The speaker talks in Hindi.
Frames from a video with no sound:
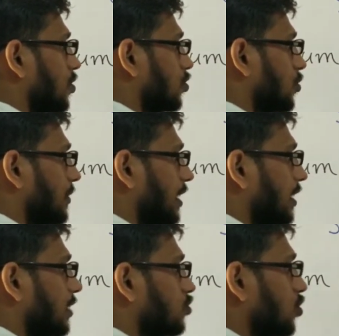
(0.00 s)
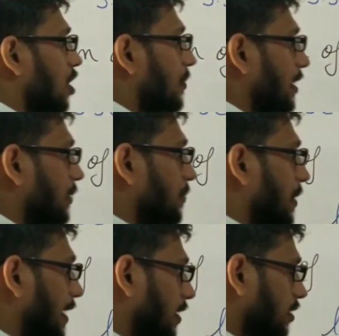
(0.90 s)
तो मेनली जो हमारी
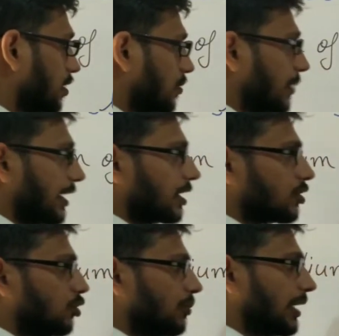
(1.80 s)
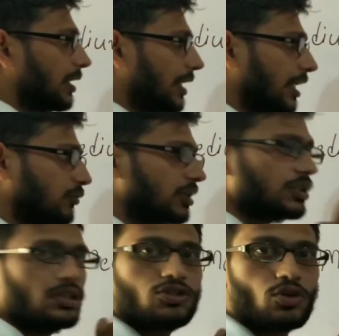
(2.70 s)
बैक बैकग्राउंड में लैंग्वेज
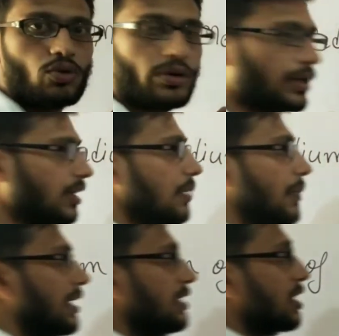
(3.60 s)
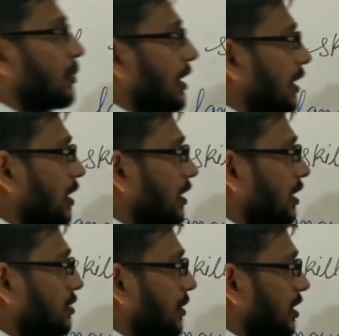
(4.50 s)
स्ट्रॉन्ग है मान लीजिए हमारी
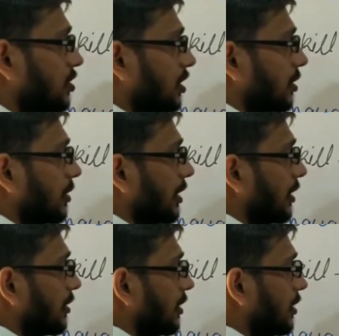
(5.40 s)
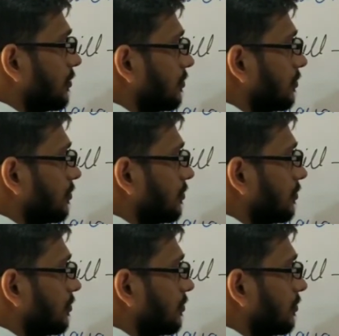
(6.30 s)
इंग्लिश पर अच्छी कमांड है है ना